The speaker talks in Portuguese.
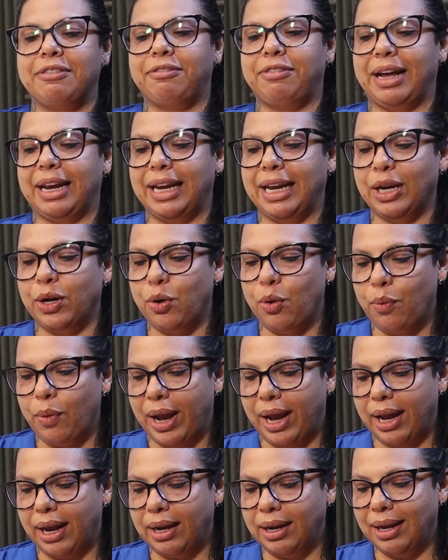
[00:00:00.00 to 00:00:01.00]
Falei
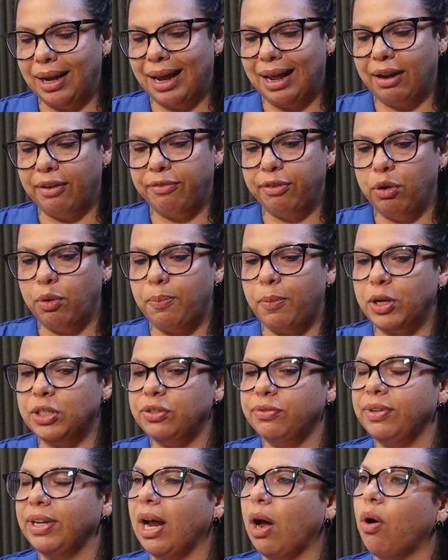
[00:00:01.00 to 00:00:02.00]
com ela, ela falou:
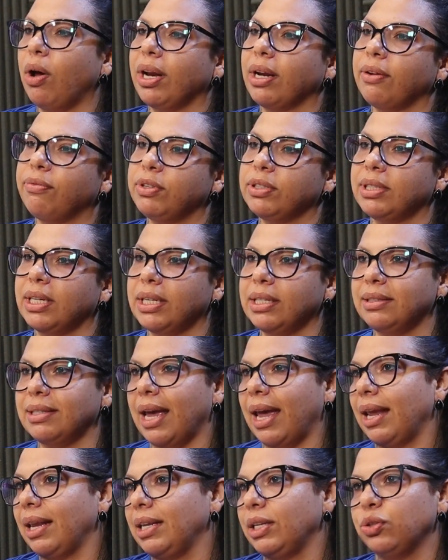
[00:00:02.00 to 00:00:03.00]
pode vir a hora que você
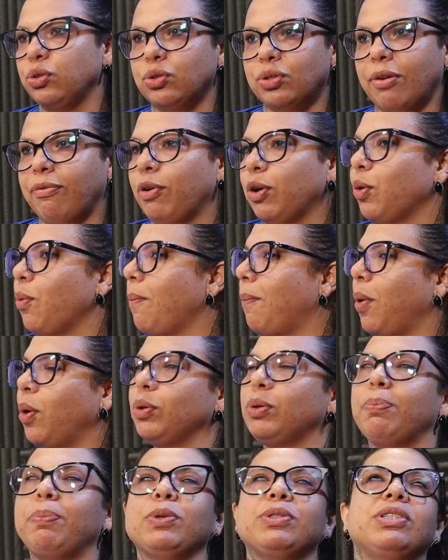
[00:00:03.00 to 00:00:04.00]
quiser. Isso já foi um
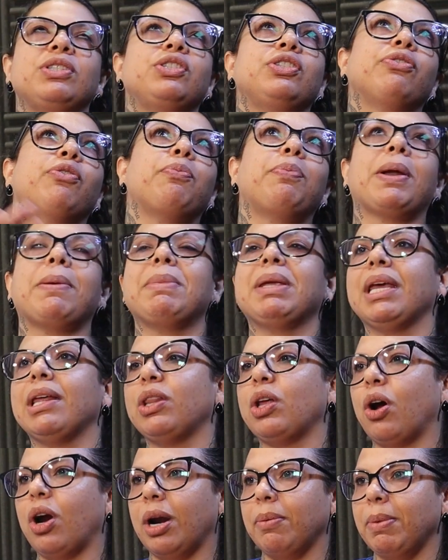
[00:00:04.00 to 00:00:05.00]
ponto positivo para mim
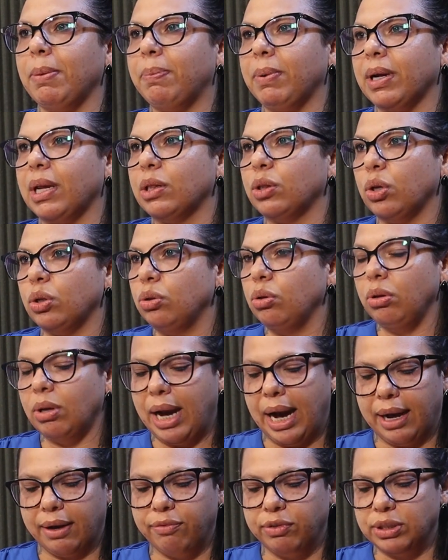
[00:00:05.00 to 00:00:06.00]
enorme, porque todo
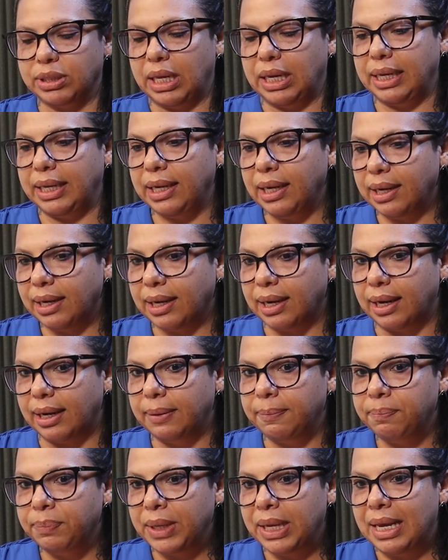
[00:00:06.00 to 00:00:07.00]
lugar que você
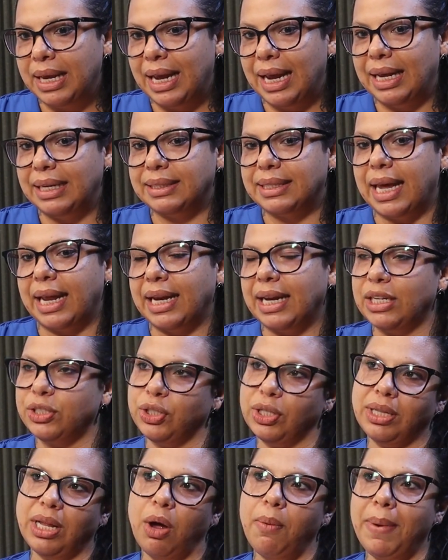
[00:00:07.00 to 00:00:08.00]
liga, eles querem
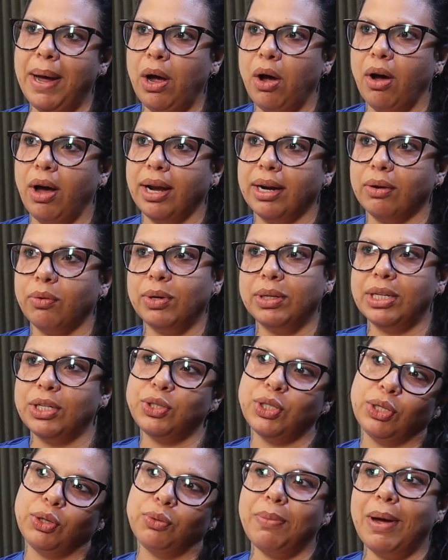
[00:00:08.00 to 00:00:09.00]
agendar uma hora. Quando
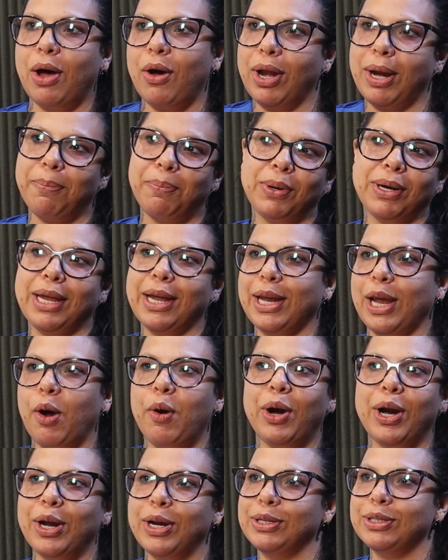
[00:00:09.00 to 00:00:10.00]
agenda uma hora é porque quer
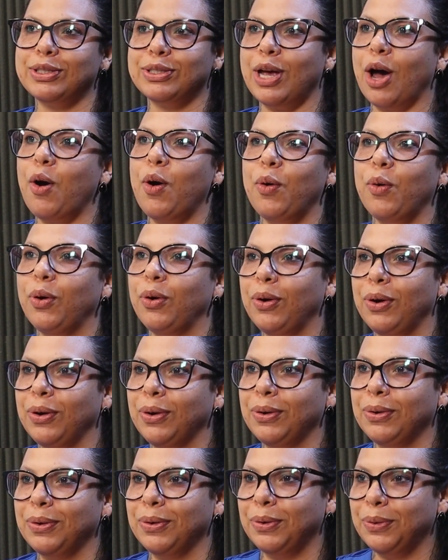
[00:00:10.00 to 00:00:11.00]
organizar o,
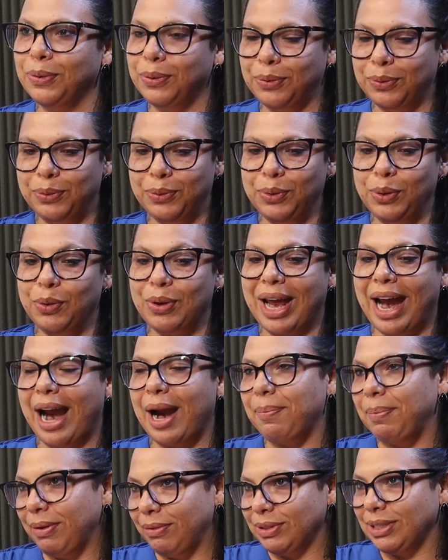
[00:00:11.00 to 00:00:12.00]
o, o
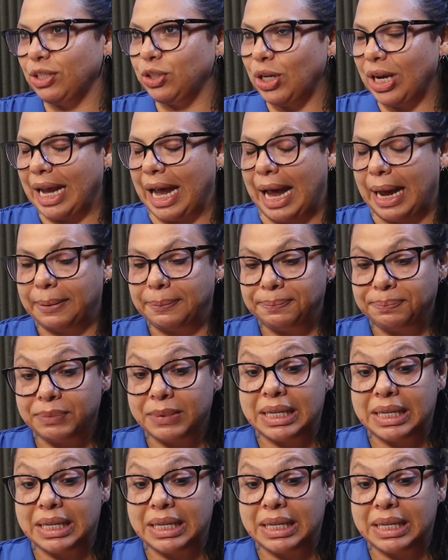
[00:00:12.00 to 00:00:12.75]
lugar para você chegar.